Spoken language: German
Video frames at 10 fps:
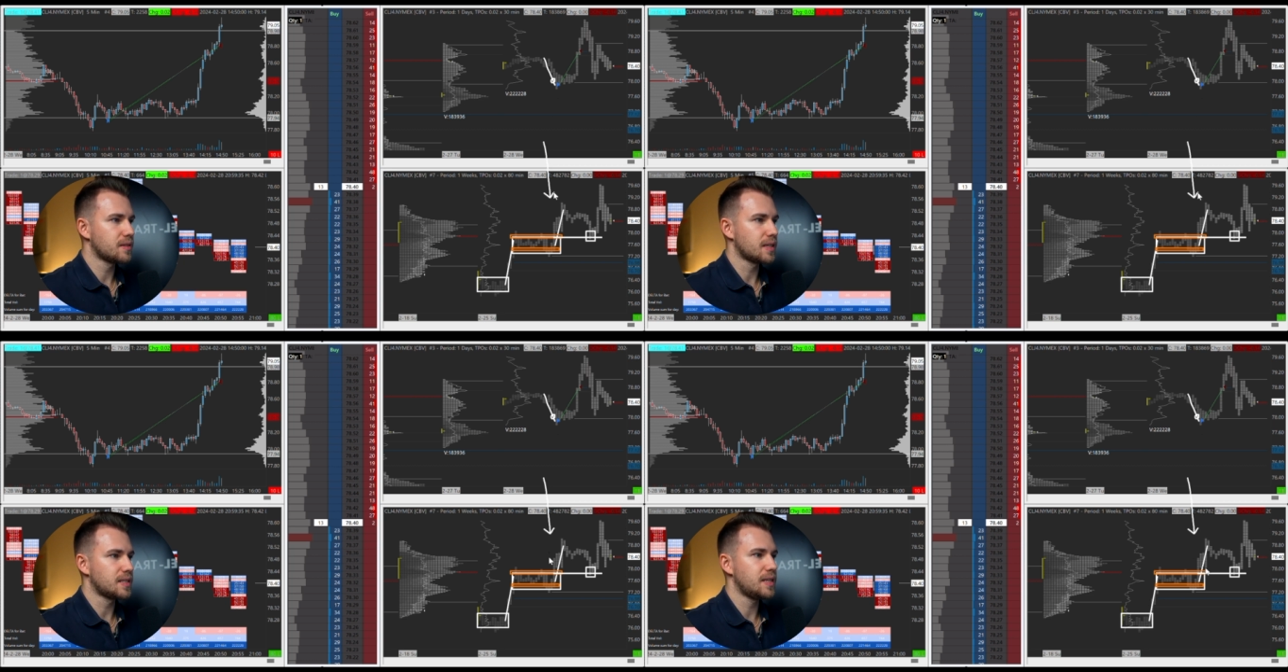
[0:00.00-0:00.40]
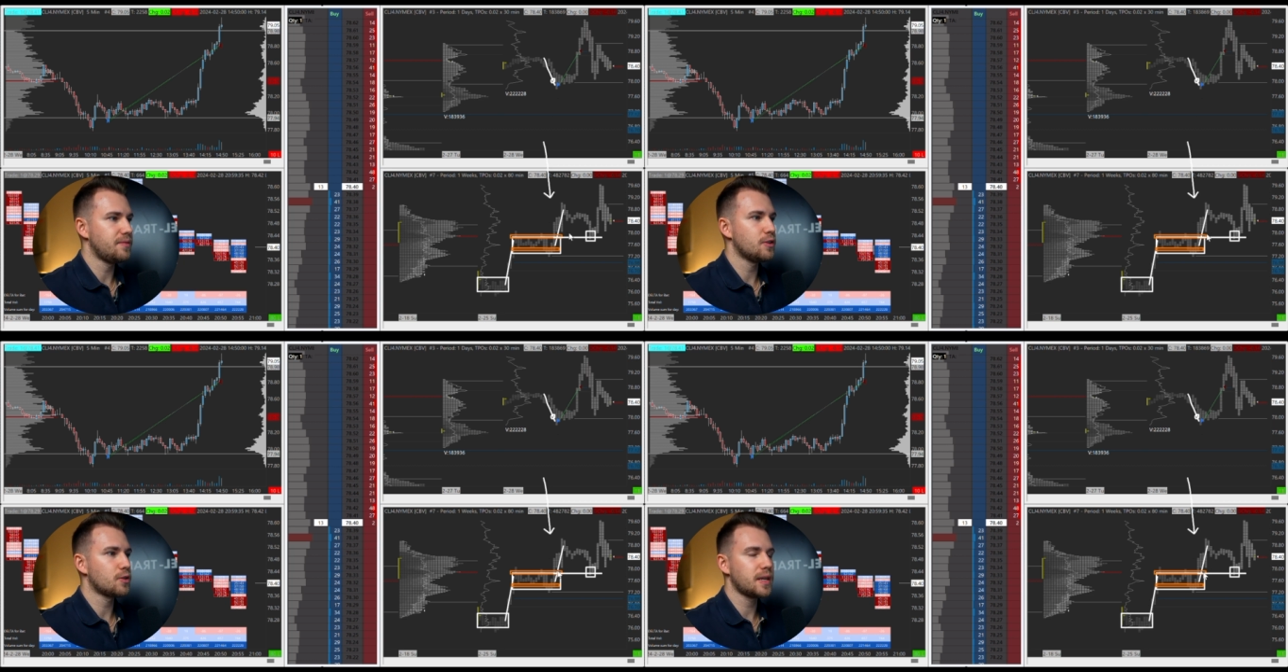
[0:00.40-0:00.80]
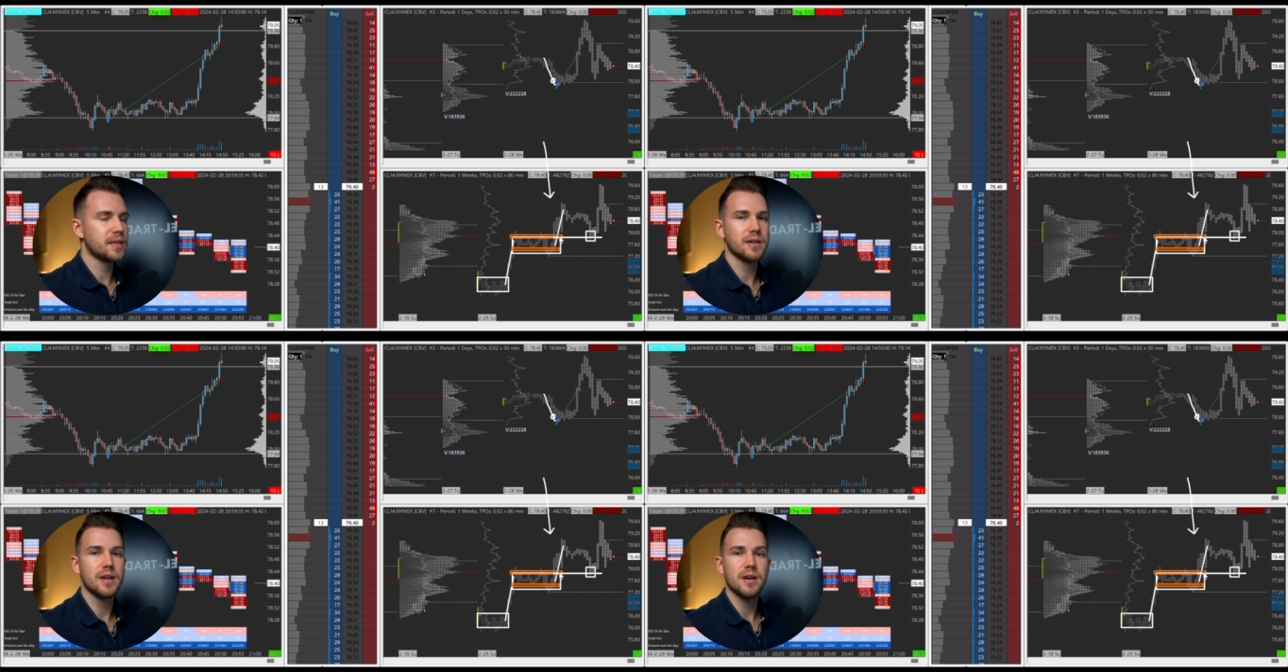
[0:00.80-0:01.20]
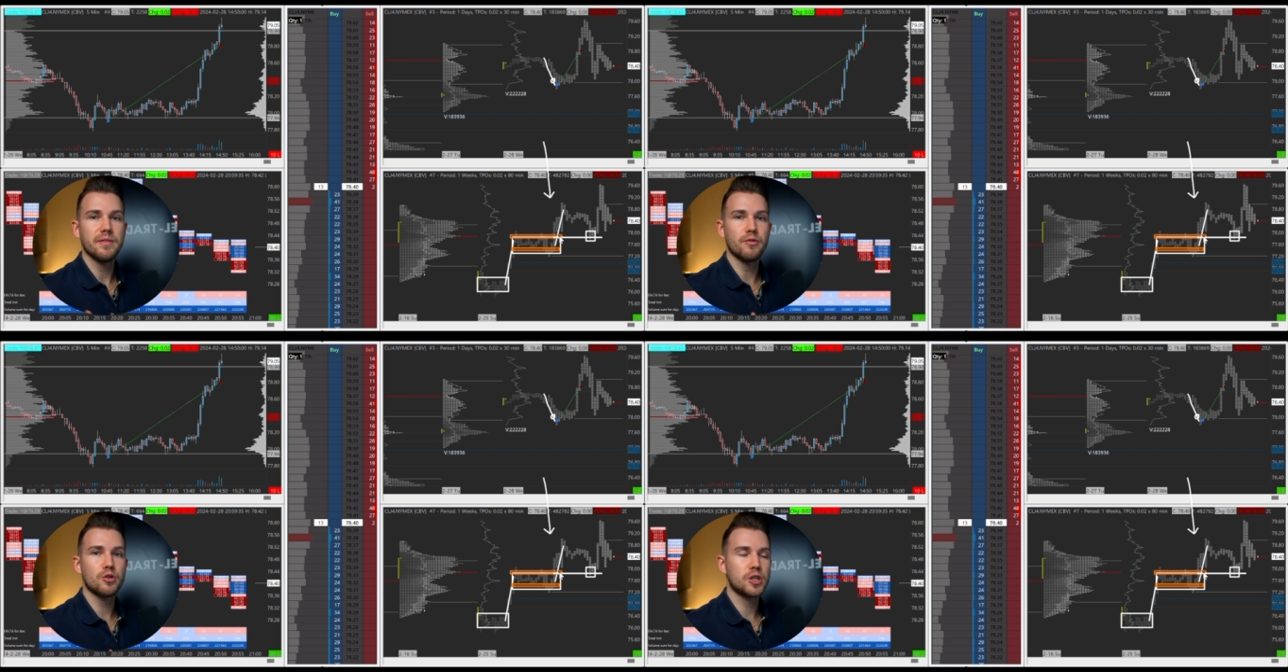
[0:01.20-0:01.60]
da sehen wir, okay,
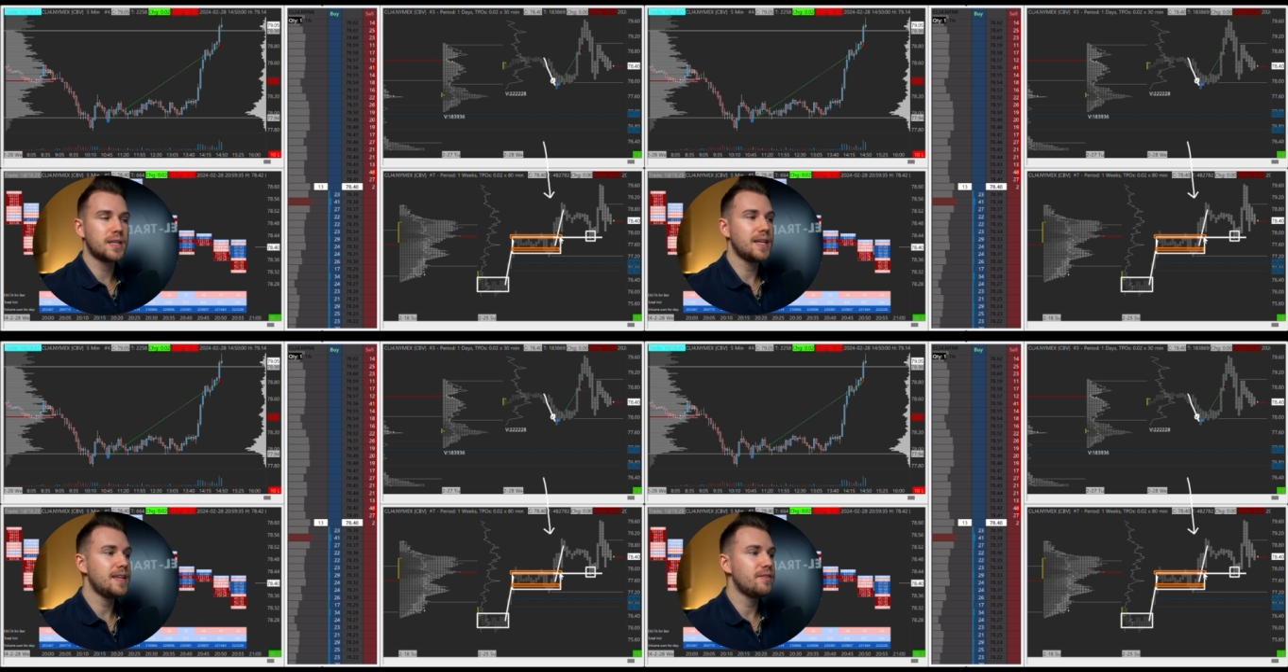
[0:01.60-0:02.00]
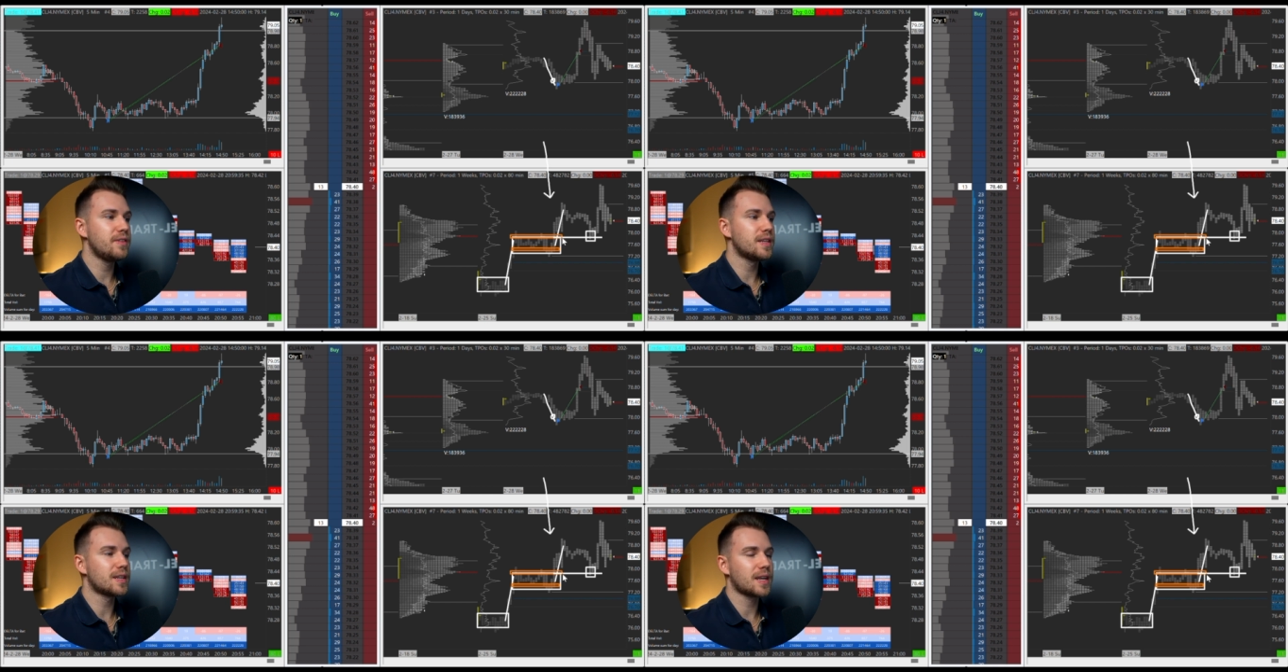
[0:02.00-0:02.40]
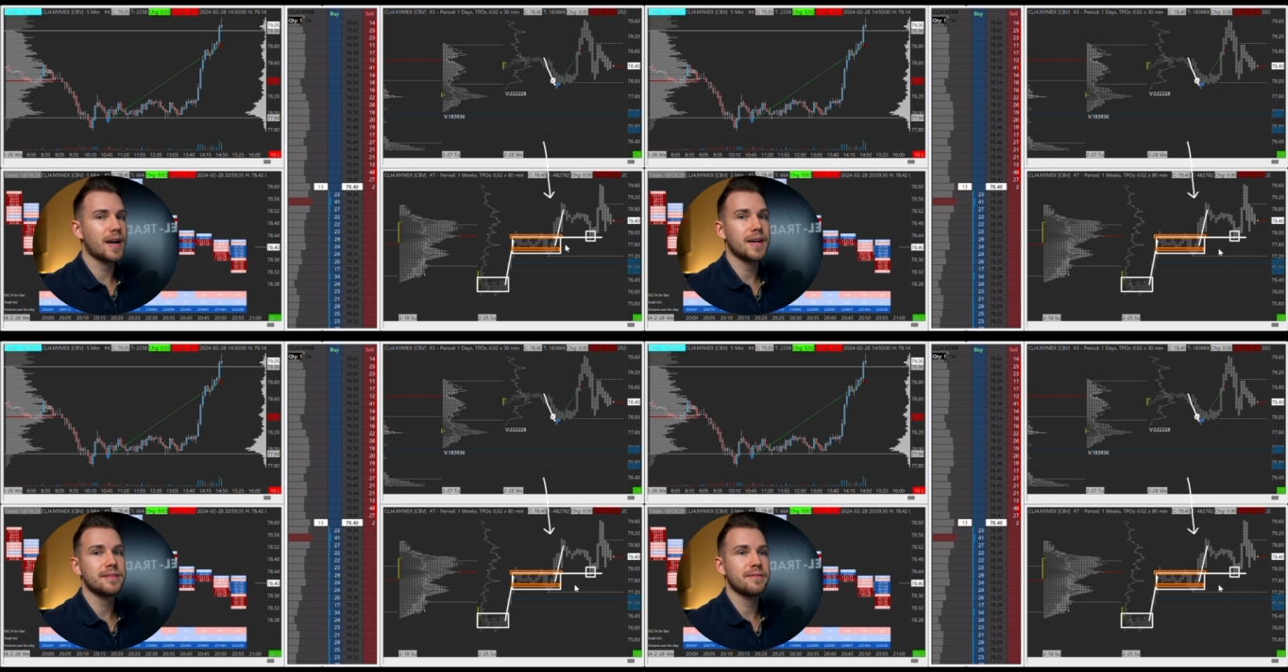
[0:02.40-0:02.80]
wo stehen wir denn gerade?